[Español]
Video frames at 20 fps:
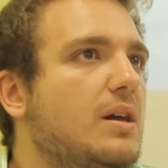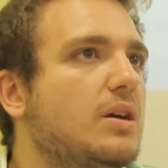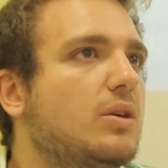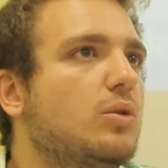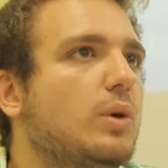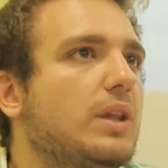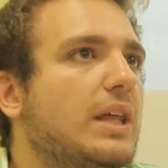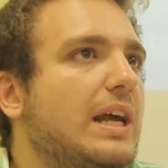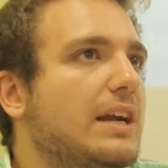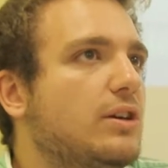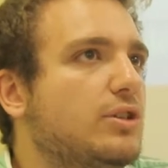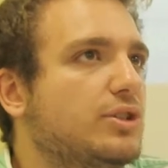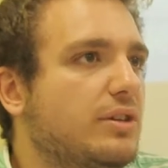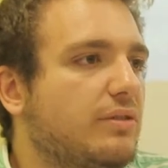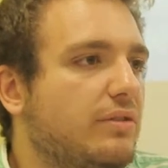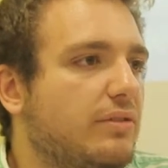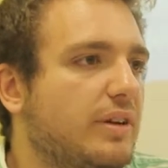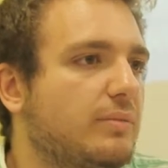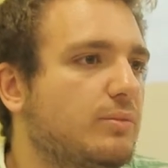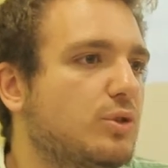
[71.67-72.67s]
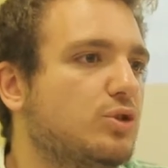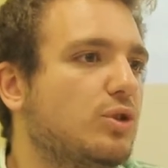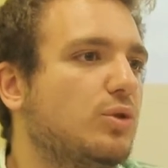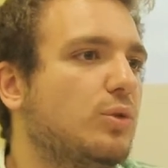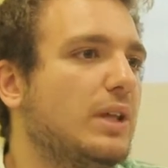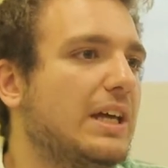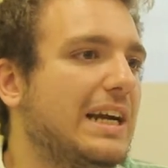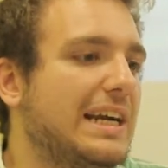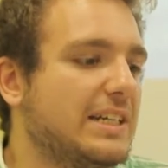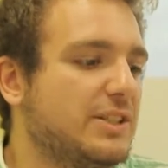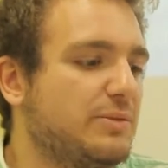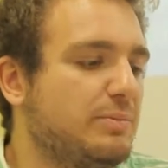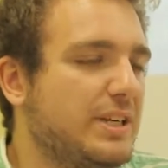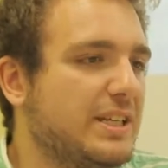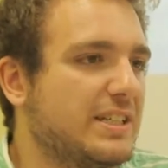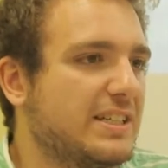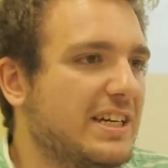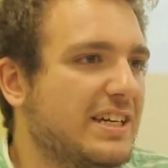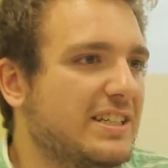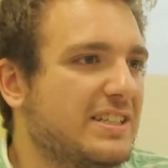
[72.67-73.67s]
cuidar a los enfermos o cuidar a las
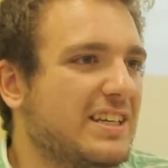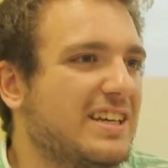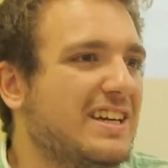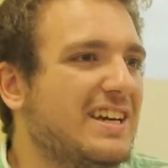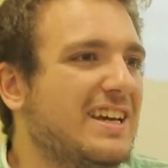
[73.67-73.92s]
presas,